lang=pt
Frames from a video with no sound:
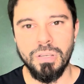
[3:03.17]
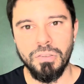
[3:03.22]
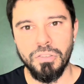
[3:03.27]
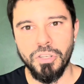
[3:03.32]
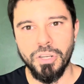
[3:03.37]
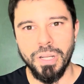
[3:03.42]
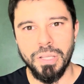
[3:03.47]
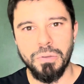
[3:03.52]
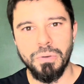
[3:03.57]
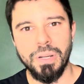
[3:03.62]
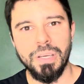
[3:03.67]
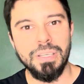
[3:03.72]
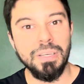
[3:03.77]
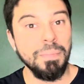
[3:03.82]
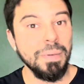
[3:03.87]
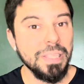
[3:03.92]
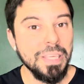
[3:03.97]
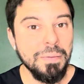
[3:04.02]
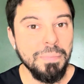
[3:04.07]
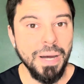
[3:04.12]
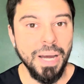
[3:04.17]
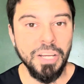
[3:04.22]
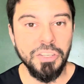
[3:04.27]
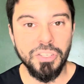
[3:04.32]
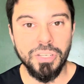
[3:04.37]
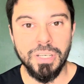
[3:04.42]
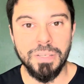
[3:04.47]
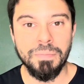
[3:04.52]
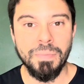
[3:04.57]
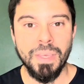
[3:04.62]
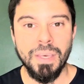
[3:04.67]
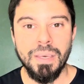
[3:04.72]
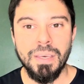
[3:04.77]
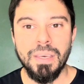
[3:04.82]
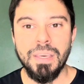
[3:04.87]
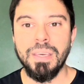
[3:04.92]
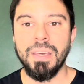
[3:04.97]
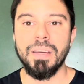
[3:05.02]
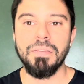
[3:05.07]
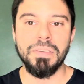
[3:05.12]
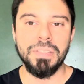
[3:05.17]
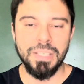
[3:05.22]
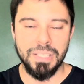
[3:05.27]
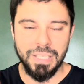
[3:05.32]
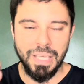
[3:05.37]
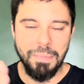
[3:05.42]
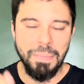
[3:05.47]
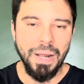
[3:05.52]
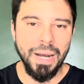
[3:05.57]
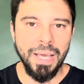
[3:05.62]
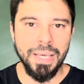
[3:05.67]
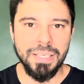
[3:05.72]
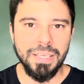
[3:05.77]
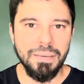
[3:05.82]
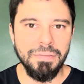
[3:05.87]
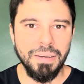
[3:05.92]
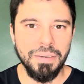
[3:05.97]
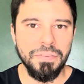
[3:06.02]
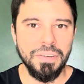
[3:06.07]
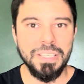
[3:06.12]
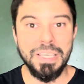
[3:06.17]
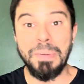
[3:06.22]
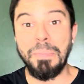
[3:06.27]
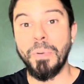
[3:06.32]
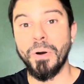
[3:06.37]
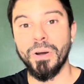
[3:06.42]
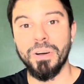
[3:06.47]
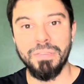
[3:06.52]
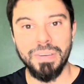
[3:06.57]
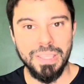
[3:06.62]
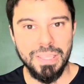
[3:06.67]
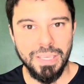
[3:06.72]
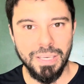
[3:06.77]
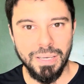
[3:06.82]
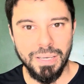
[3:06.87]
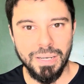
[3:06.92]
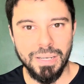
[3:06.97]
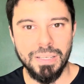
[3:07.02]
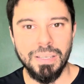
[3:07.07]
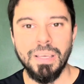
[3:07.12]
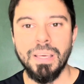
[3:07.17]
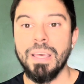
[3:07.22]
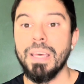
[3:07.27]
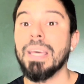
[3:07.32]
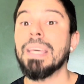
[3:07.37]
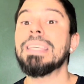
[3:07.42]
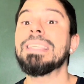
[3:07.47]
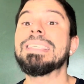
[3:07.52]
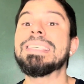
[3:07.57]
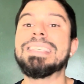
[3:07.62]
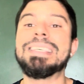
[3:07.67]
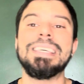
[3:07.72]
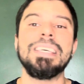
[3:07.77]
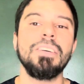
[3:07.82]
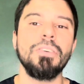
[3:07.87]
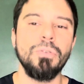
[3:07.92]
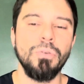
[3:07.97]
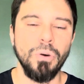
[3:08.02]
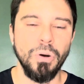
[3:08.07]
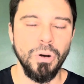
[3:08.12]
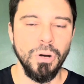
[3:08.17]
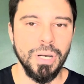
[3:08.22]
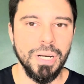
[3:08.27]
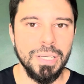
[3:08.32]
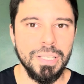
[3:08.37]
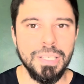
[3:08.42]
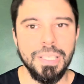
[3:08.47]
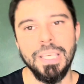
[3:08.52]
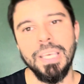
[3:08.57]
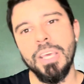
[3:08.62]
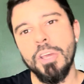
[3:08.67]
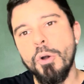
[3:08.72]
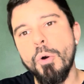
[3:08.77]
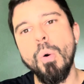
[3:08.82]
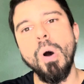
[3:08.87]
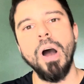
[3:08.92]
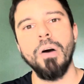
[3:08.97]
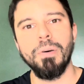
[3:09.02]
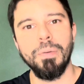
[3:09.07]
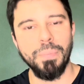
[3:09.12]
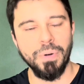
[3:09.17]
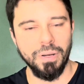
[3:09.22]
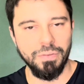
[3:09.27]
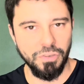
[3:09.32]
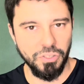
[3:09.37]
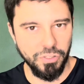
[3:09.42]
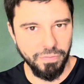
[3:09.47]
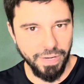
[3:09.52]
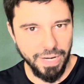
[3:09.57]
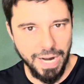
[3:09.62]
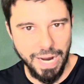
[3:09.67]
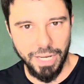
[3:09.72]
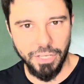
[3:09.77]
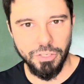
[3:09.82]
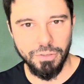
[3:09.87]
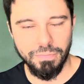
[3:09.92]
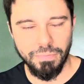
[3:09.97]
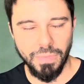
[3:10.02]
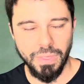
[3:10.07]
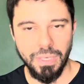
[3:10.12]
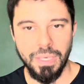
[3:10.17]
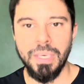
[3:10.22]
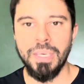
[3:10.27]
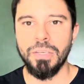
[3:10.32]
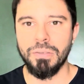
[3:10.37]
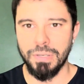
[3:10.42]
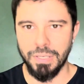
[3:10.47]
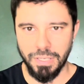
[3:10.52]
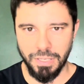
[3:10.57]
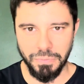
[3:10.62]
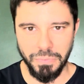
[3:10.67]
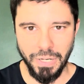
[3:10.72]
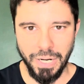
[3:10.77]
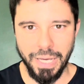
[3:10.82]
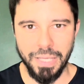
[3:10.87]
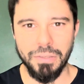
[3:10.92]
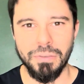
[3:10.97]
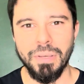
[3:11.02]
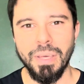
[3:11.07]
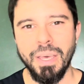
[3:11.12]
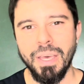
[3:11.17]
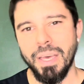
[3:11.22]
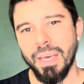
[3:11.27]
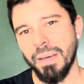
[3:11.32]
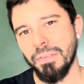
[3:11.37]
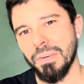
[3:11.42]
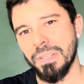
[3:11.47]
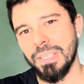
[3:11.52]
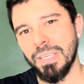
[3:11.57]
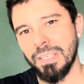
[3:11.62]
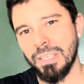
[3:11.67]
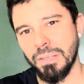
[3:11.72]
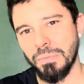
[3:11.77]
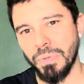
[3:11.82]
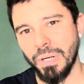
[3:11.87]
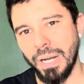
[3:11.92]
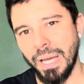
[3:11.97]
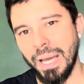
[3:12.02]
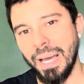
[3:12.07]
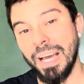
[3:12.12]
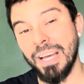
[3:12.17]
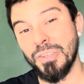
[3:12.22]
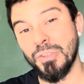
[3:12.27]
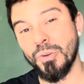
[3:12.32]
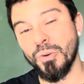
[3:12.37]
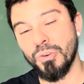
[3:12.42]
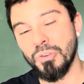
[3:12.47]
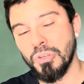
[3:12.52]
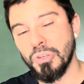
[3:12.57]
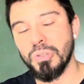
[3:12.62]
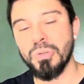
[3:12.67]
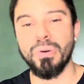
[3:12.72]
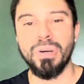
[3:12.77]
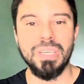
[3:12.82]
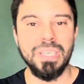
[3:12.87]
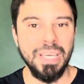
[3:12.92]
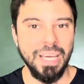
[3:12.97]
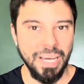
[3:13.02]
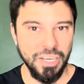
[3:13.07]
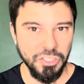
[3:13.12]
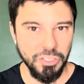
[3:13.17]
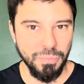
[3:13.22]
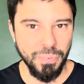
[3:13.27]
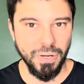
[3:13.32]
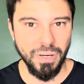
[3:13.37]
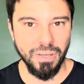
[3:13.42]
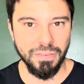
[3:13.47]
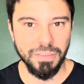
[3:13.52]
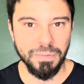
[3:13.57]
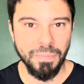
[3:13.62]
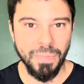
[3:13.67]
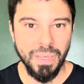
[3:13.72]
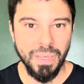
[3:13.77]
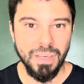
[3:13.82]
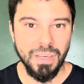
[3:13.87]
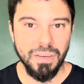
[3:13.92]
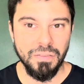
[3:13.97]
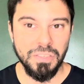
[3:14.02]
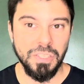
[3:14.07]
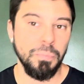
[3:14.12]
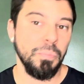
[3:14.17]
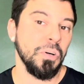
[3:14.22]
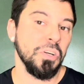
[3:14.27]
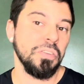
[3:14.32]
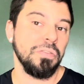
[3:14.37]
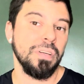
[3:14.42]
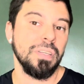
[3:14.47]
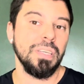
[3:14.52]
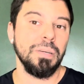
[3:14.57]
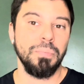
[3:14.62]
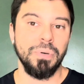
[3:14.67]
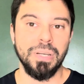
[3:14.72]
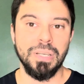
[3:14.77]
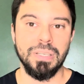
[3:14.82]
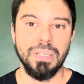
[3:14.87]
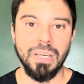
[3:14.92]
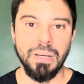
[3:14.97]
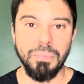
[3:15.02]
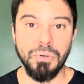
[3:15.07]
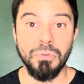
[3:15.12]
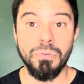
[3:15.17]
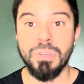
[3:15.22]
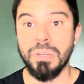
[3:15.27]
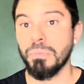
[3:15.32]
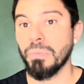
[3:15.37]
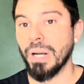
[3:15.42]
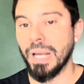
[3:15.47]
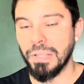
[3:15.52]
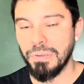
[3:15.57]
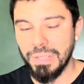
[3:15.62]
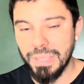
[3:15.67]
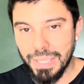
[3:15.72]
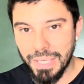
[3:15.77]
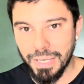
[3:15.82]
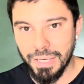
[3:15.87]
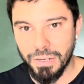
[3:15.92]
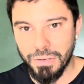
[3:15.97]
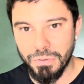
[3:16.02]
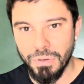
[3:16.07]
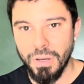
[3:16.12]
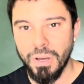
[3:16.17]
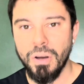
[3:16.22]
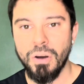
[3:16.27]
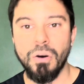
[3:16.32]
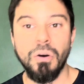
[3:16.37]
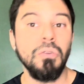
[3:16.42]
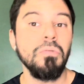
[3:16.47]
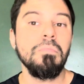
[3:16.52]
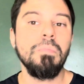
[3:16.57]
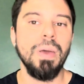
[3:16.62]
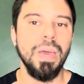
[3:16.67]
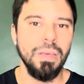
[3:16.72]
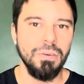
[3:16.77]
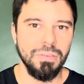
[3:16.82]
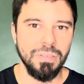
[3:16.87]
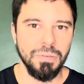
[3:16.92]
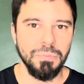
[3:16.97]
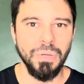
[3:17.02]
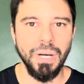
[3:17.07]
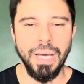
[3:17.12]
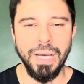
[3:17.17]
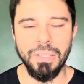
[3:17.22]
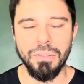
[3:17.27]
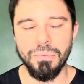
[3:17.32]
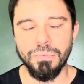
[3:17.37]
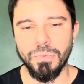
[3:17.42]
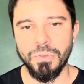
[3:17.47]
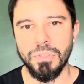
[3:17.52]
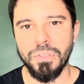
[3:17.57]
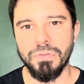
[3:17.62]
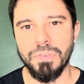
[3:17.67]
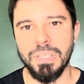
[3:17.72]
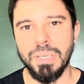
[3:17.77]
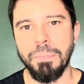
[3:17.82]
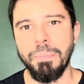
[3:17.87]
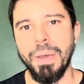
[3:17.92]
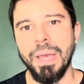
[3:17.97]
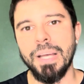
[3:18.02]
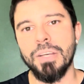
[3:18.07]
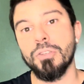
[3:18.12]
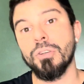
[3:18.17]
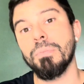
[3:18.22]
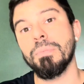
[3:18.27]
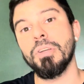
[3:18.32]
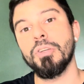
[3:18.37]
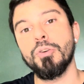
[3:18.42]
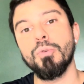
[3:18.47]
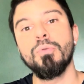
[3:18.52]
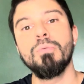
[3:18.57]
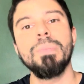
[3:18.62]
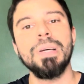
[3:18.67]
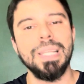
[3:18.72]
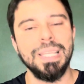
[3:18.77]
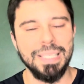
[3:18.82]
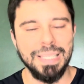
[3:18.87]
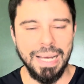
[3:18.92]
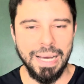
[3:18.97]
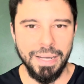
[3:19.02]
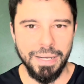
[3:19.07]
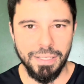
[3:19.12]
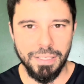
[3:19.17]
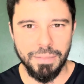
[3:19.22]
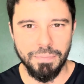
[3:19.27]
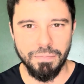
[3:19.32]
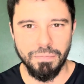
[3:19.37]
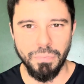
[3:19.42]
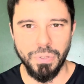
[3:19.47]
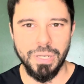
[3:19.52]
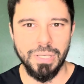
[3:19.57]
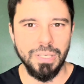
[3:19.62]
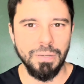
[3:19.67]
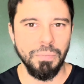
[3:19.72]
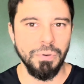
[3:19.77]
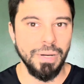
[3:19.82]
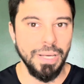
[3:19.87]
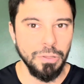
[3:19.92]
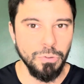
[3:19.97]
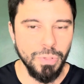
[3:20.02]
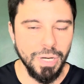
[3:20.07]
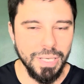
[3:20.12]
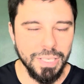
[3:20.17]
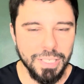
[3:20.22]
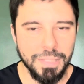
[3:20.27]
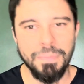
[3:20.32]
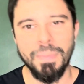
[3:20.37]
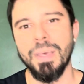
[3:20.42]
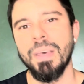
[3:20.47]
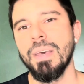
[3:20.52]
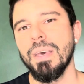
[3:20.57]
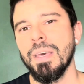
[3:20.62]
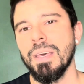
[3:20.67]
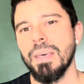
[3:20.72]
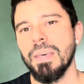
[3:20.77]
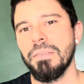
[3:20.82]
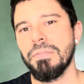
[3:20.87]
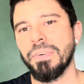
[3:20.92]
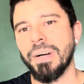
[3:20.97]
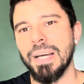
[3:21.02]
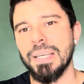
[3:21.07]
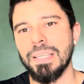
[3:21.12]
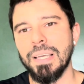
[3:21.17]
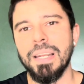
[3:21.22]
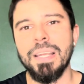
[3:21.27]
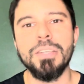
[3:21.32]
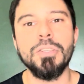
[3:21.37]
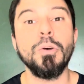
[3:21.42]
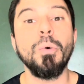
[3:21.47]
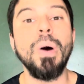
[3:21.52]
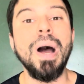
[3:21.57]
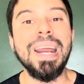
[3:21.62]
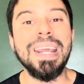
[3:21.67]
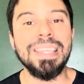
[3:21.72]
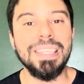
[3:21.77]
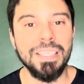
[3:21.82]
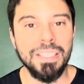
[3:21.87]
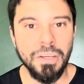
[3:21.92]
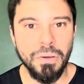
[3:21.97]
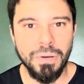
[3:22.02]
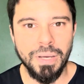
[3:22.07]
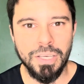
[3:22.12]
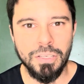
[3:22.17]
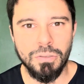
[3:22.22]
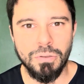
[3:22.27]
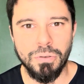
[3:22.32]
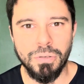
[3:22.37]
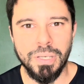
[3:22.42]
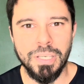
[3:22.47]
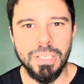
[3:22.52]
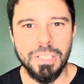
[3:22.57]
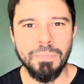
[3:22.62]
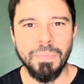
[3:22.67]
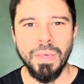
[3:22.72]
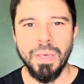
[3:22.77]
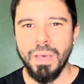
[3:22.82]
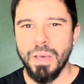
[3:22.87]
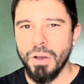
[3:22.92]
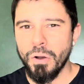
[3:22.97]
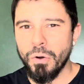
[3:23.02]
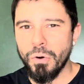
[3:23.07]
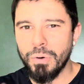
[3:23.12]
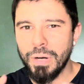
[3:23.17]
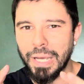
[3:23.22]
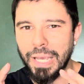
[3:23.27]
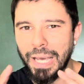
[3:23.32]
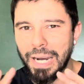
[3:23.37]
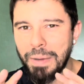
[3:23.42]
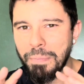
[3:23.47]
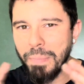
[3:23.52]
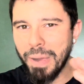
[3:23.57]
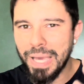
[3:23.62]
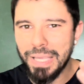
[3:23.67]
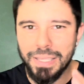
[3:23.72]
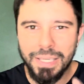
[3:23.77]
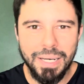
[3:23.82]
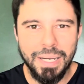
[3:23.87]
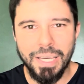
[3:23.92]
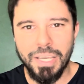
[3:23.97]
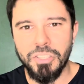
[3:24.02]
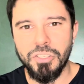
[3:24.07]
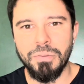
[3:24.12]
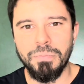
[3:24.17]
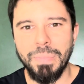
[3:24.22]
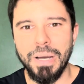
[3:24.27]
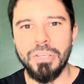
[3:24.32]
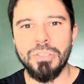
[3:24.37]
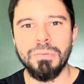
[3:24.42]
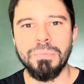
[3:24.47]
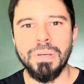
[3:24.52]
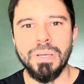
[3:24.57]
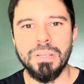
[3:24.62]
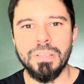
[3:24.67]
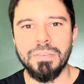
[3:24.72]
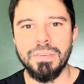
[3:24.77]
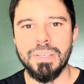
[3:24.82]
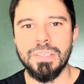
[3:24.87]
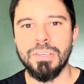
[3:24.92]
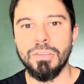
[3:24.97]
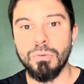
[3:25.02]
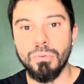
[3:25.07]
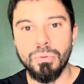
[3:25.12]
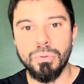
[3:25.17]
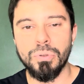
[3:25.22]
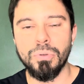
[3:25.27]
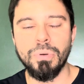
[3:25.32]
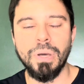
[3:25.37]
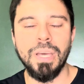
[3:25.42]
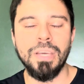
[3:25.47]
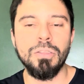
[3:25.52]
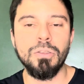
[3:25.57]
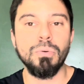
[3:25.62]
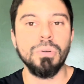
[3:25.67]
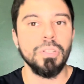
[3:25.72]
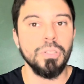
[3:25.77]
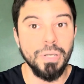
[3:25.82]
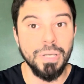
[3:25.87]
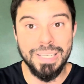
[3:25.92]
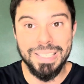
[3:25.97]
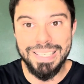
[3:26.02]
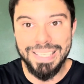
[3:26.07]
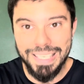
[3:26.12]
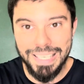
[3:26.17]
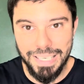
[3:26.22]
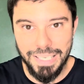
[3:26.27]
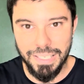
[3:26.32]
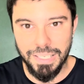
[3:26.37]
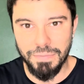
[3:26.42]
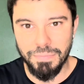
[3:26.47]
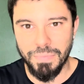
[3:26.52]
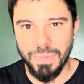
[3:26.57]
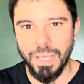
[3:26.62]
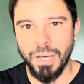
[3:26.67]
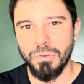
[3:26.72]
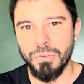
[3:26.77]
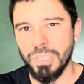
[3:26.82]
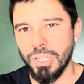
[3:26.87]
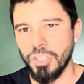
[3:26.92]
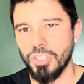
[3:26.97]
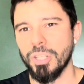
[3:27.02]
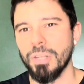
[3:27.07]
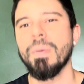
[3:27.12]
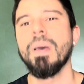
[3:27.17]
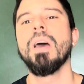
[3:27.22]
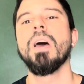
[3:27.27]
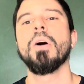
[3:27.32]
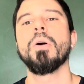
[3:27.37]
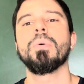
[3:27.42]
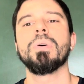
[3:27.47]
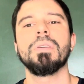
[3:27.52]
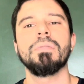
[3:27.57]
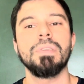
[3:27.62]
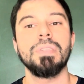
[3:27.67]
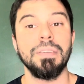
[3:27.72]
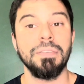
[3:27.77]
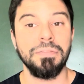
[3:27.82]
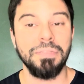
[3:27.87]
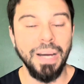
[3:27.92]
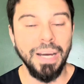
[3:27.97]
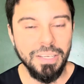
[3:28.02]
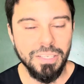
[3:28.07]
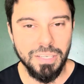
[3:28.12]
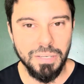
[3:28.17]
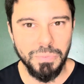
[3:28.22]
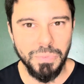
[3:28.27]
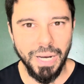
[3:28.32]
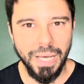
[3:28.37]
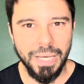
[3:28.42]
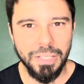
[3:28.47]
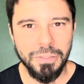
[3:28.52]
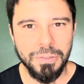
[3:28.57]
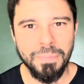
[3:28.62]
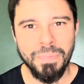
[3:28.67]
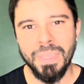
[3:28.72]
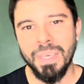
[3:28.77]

de natureza e matemática, e aí você estabelece que vai fazer a prova inteira em 5 horas, igual à prova de verdade. Isso é simulado, é você simular as condições reais de prova. Você pode fazer, por exemplo, um simulado inteiro ou meio simulado, onde você pega somente uma das áreas, por exemplo, natureza, e faz ali as 45 questões com aquela meta né, de mais ou menos fazer tudo em 2 horas e 15. Né? Ou seja, quando você faz simulado,